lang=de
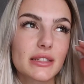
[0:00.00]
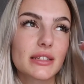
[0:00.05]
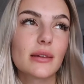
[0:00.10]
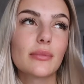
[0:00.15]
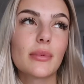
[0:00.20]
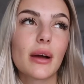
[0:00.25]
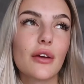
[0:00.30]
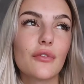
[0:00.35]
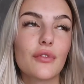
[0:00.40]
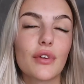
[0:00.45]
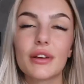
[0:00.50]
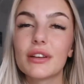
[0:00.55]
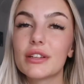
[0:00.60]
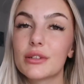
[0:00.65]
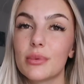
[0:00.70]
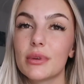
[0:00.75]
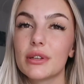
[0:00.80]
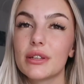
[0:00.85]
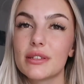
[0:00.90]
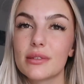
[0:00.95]
Ich habe einfach
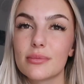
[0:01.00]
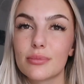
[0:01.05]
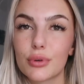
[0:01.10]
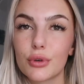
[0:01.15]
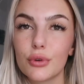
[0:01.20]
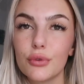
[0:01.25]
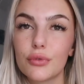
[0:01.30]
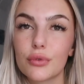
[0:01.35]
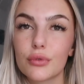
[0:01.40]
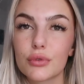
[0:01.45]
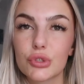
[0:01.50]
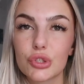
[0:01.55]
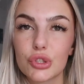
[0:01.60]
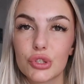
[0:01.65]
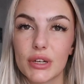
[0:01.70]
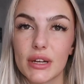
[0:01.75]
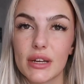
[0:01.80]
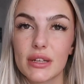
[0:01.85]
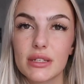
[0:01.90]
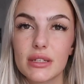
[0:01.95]
nicht mehr diesen
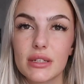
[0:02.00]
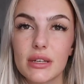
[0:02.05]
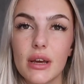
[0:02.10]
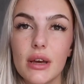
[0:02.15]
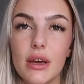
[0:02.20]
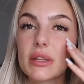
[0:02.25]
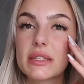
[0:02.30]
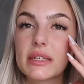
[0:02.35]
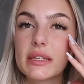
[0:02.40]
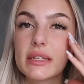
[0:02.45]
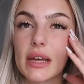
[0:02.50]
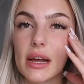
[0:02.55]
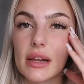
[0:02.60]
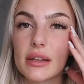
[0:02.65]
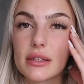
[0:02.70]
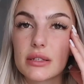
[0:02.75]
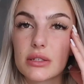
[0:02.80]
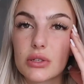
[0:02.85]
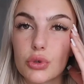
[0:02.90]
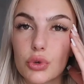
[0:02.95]
Prüfungsstress. Man sieht
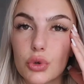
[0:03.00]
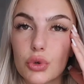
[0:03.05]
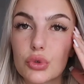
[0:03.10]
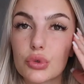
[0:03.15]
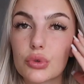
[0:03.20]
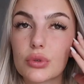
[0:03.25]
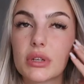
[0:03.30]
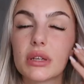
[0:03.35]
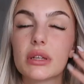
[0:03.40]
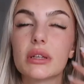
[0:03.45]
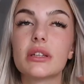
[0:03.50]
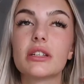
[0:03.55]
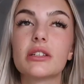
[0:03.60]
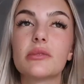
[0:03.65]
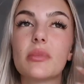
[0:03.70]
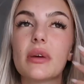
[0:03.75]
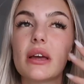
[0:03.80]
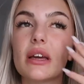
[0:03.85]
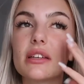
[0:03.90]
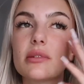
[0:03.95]
halt diese Rötungen
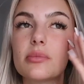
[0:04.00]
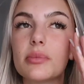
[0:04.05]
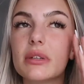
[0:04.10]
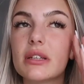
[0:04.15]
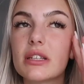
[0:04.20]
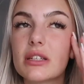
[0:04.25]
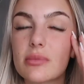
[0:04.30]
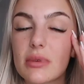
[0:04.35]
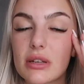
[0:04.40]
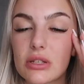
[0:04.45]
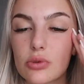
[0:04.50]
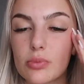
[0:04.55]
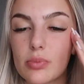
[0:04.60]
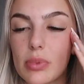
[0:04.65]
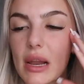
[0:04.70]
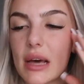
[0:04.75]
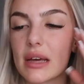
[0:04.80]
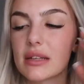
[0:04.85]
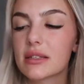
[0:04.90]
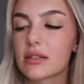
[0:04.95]
nicht mehr. Ich bin nicht mehr so
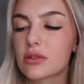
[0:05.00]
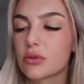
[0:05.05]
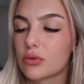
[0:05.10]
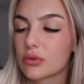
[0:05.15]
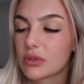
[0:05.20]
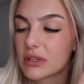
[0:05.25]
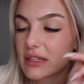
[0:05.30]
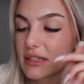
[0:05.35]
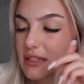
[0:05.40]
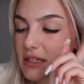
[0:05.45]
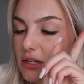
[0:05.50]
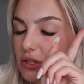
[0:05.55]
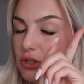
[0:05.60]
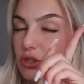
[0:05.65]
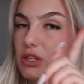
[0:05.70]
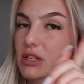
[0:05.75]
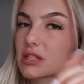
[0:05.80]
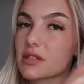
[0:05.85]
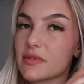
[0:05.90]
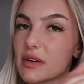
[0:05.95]
blass. Und ich zeige
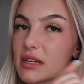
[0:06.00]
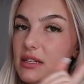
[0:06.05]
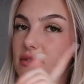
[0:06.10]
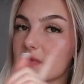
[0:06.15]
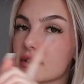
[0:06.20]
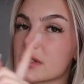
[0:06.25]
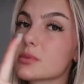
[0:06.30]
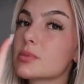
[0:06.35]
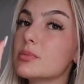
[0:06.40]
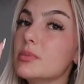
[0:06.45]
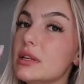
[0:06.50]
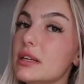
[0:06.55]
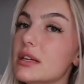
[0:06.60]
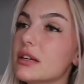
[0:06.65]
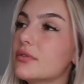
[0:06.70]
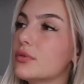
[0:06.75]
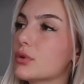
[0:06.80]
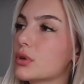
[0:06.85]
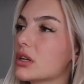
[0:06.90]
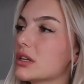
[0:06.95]
euch jetzt was, was
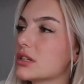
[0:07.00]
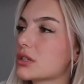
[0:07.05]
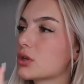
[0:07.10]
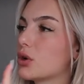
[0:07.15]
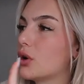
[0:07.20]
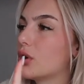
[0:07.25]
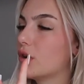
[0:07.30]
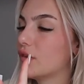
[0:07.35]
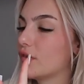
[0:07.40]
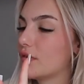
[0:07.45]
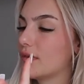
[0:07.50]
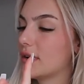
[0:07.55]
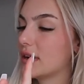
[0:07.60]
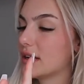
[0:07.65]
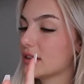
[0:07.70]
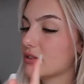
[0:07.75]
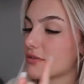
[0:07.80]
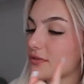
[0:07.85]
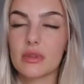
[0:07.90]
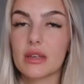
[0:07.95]
mir wirklich geholfen
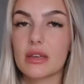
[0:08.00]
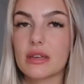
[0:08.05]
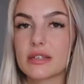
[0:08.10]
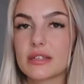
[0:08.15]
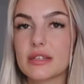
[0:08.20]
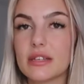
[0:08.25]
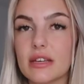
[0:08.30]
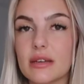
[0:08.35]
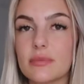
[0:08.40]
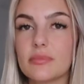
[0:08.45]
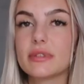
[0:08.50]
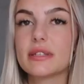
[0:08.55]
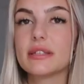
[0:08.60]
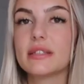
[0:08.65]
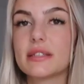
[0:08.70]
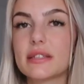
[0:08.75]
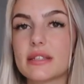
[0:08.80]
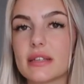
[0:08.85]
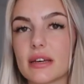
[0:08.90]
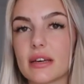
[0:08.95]
hat. Ich nehme
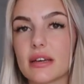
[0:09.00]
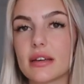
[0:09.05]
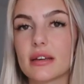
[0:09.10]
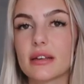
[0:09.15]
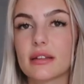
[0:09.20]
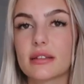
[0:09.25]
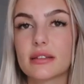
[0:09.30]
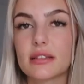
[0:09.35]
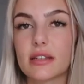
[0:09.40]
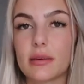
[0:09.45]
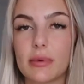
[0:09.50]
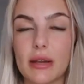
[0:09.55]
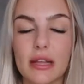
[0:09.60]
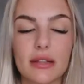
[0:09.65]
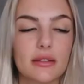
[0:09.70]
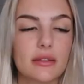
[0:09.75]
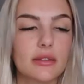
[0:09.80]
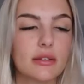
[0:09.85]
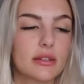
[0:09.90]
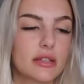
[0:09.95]
diese
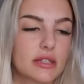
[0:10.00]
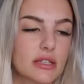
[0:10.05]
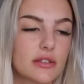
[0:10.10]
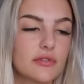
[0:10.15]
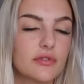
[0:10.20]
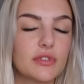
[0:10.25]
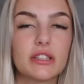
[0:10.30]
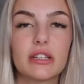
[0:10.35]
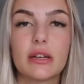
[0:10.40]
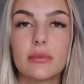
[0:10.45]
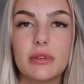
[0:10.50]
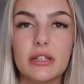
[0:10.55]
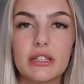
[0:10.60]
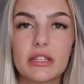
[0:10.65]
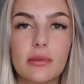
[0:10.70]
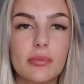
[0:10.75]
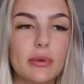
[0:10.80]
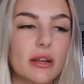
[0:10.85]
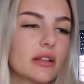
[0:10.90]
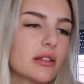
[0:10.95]
Tabletten. Das sind
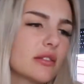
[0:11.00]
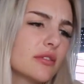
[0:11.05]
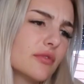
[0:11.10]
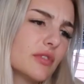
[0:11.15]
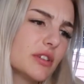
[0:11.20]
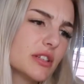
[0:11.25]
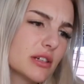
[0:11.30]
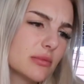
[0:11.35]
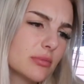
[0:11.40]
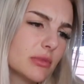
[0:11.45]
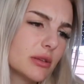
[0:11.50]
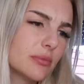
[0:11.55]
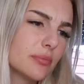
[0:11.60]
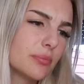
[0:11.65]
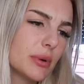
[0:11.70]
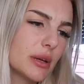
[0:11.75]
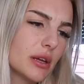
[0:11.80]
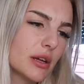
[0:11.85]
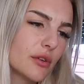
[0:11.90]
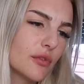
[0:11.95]
Vitamintabletten. Vitamin
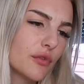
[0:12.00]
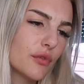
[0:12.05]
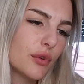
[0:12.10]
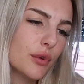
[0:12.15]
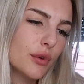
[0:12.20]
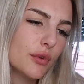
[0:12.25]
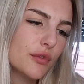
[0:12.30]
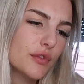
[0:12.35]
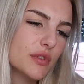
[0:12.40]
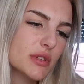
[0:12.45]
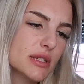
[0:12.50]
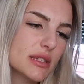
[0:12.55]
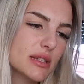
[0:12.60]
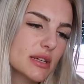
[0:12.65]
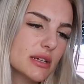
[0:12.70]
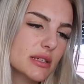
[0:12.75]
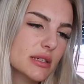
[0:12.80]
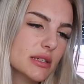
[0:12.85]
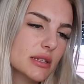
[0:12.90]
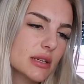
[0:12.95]
B5 ist
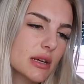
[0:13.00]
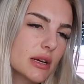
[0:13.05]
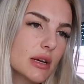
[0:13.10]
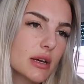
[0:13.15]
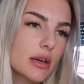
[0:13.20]
das.